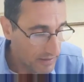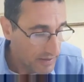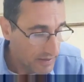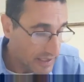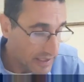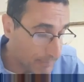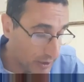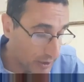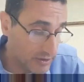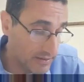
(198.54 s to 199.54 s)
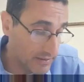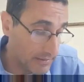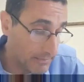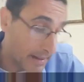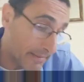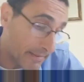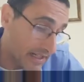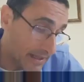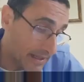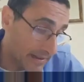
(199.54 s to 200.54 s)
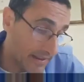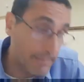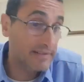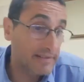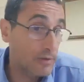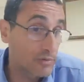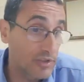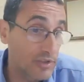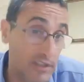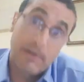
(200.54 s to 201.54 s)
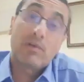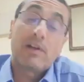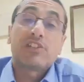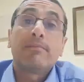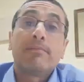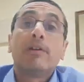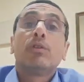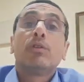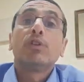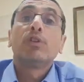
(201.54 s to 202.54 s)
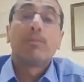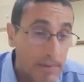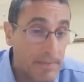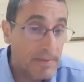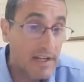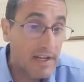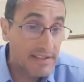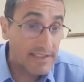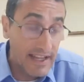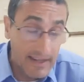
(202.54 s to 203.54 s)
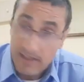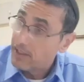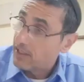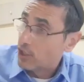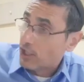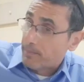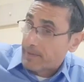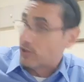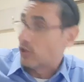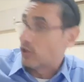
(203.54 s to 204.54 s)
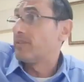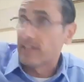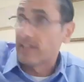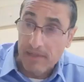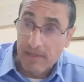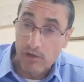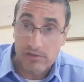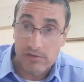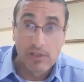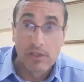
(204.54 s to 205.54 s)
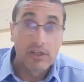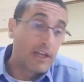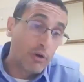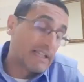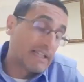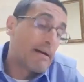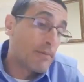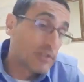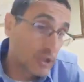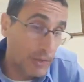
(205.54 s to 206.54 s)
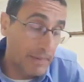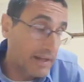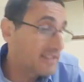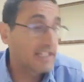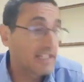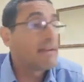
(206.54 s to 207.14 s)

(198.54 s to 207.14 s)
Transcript: Y podemos vivir libres de persecuciones. Baruch Hashem, uno puede vivir en Israel y no dependo de mis enemigos, o estábamos en otros países que había